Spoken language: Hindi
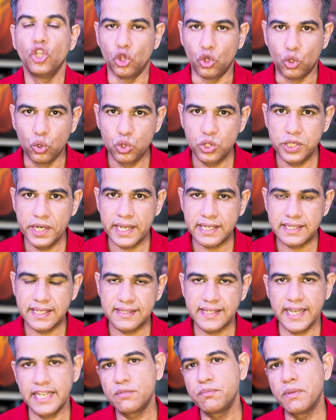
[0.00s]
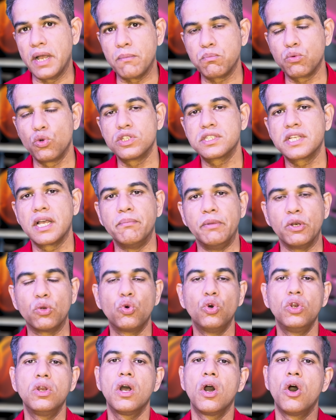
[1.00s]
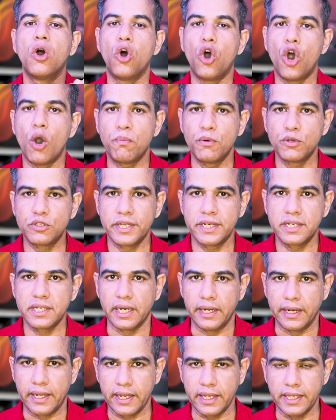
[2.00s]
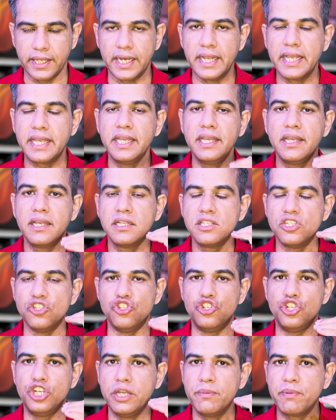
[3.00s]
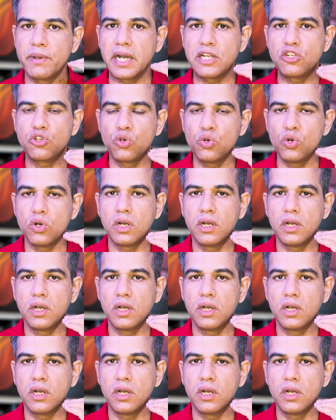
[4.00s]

दूसरी एक्सरसाइज में आपको इसका बिल्कुल ऑपोजिट करना है यानी कि जीव का जो